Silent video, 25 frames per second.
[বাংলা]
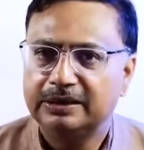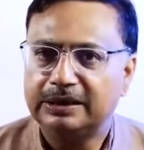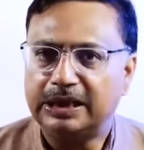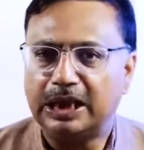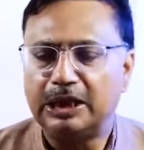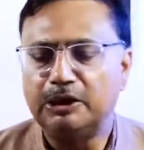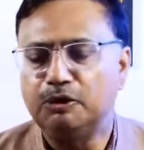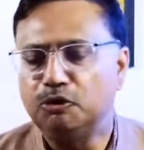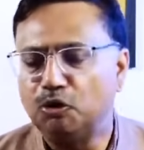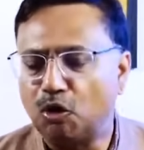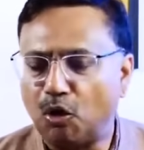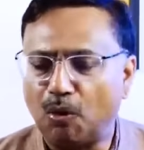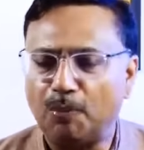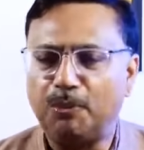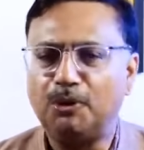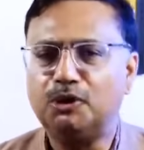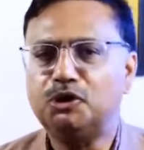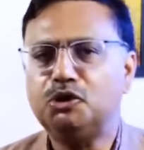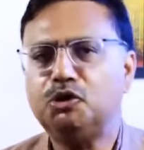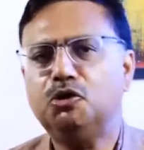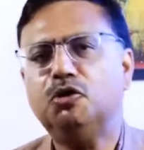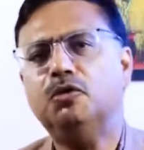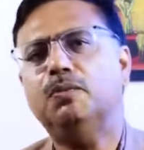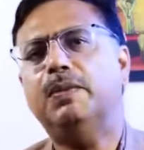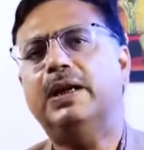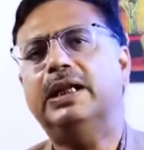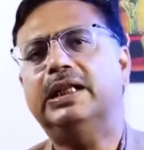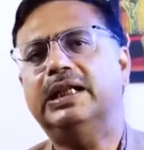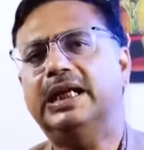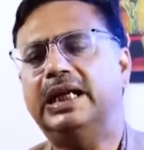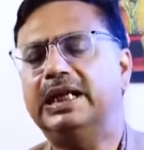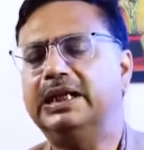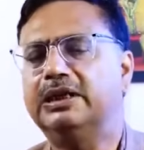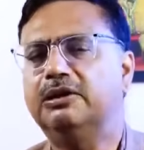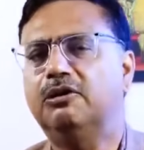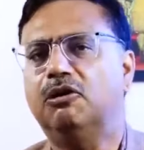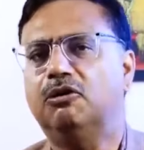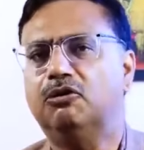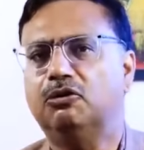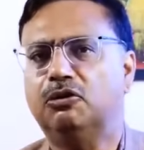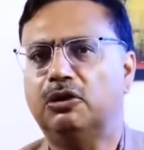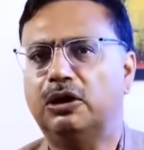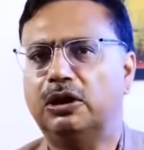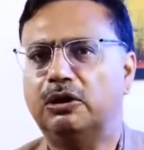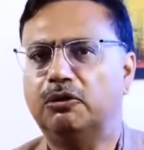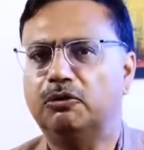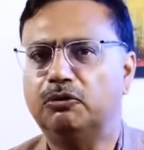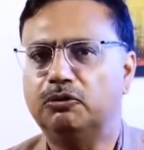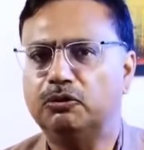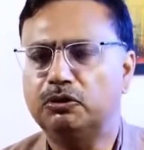তার ন বছর বাদে এই
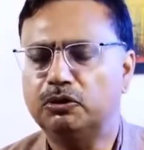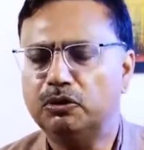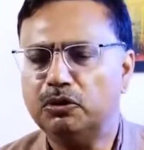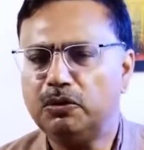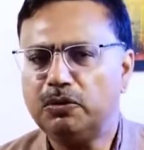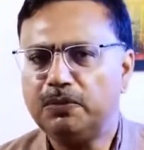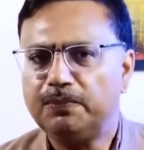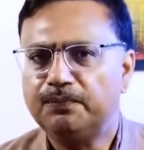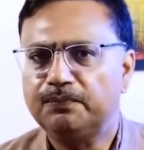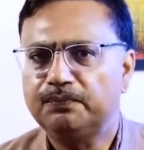ঘটনা ঘটল